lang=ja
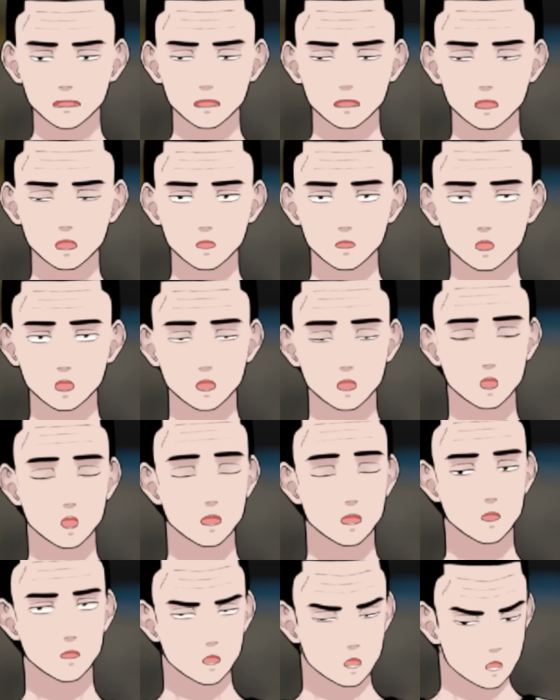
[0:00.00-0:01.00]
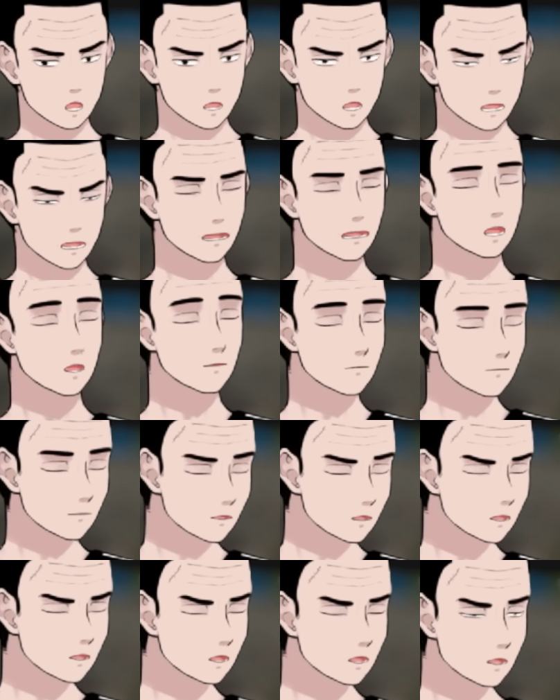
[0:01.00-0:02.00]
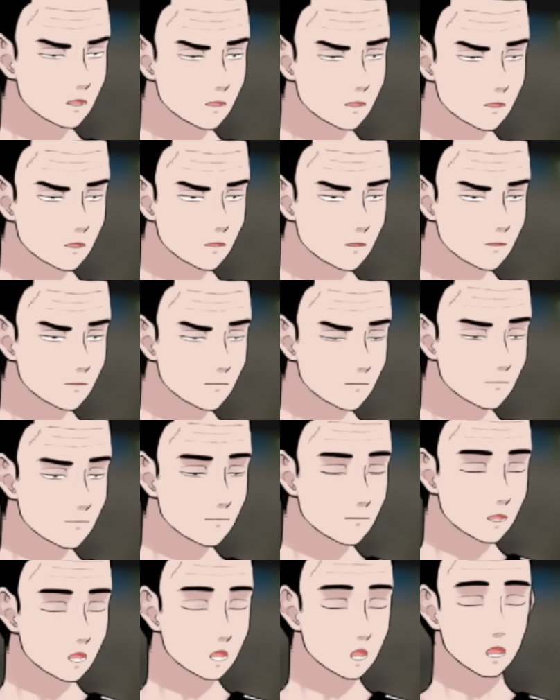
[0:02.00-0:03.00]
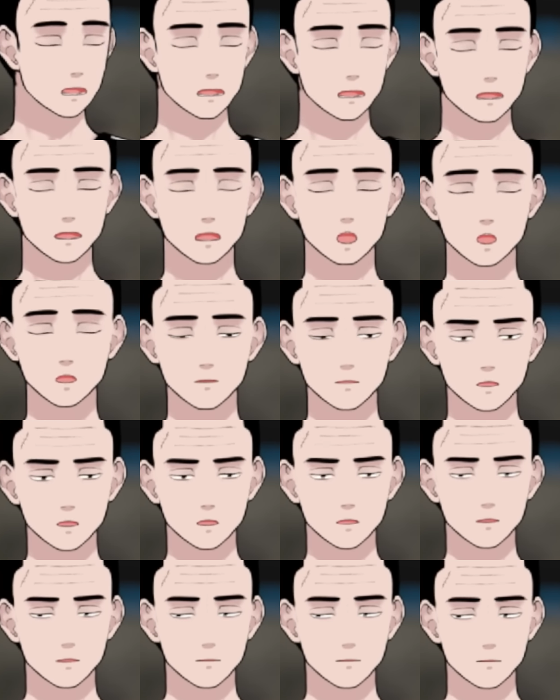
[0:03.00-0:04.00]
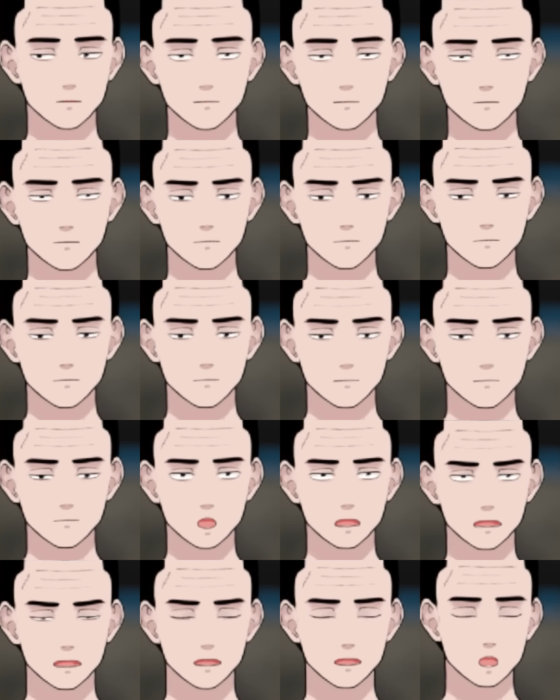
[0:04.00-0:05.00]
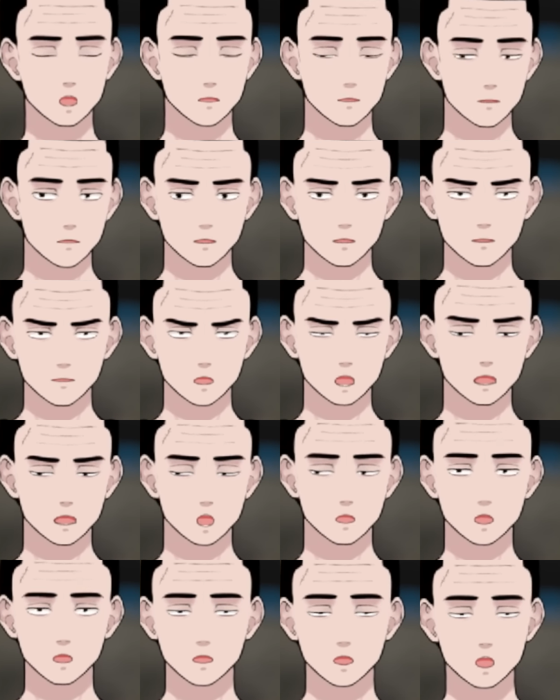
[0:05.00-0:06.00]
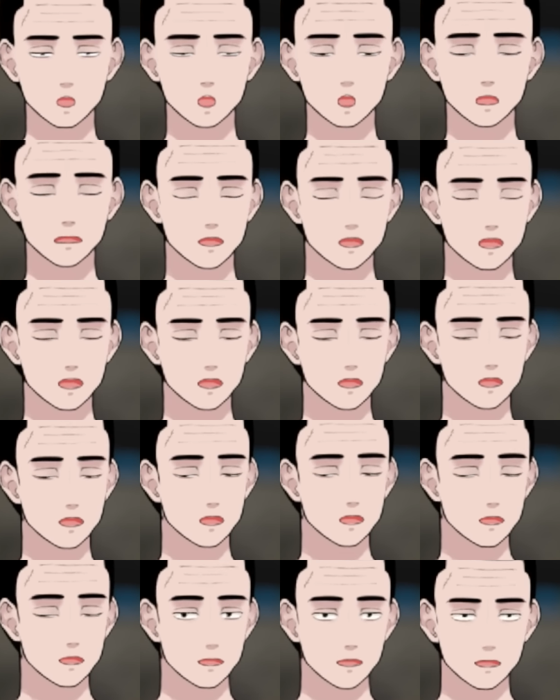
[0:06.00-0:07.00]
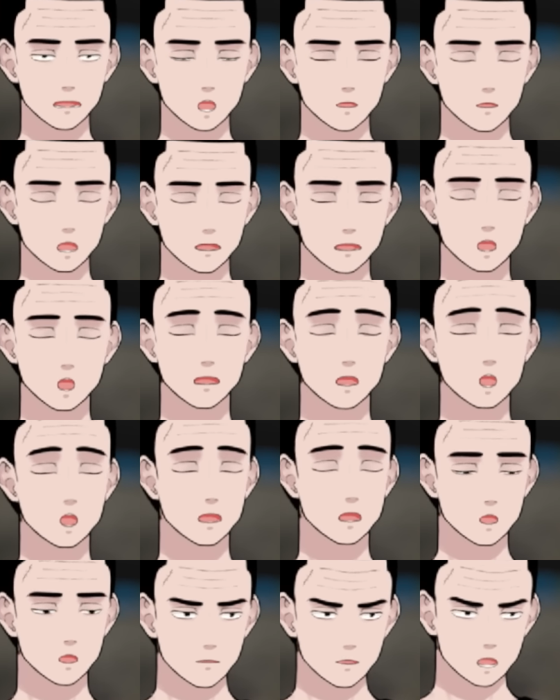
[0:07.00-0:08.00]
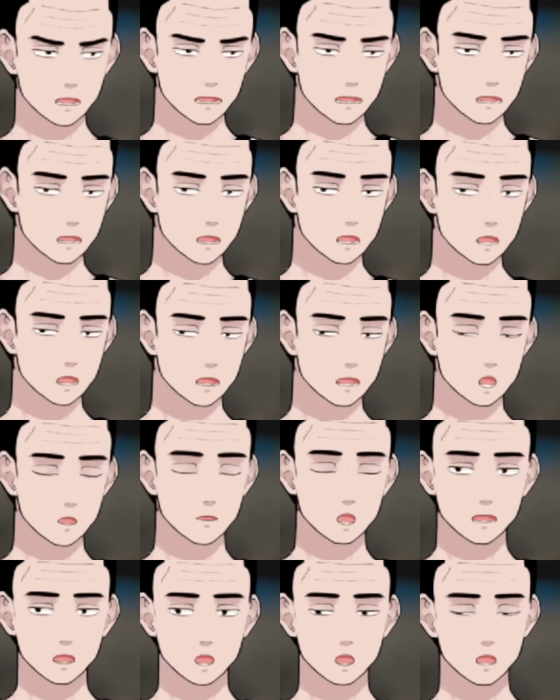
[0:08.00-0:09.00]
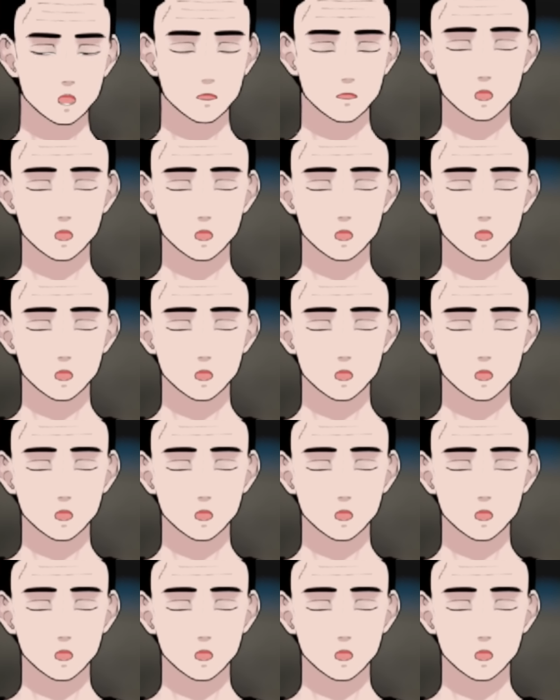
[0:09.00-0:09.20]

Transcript: 用を足すときにしやすいから。汚れないように、濡れないように、そっちのが早く簡単にできるから。大体そういう